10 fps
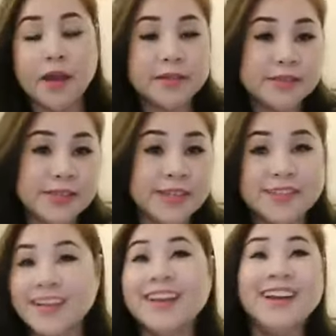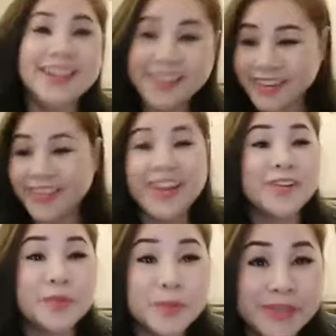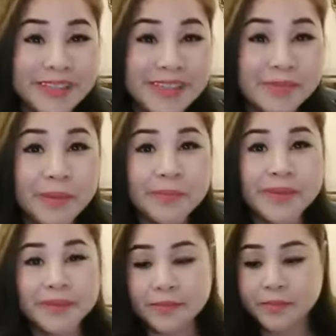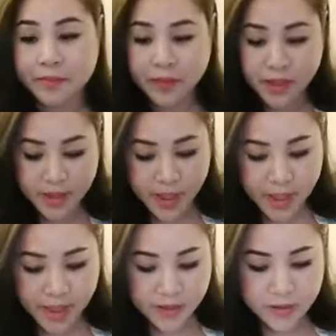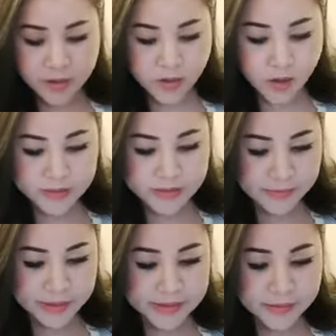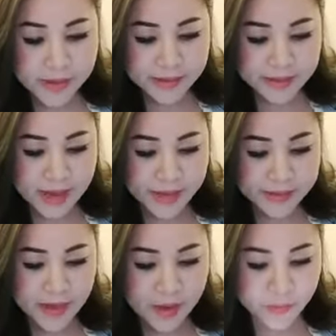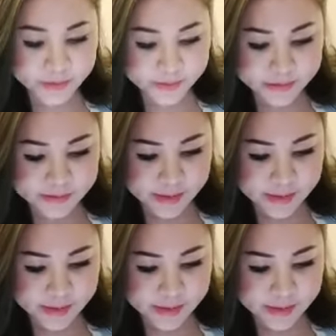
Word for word: เจ็ดเดี๋ยวนะดูปฏิทินแป๊บหนึ่งอ่ะก็สามารถสมัครได้นะคะวันที่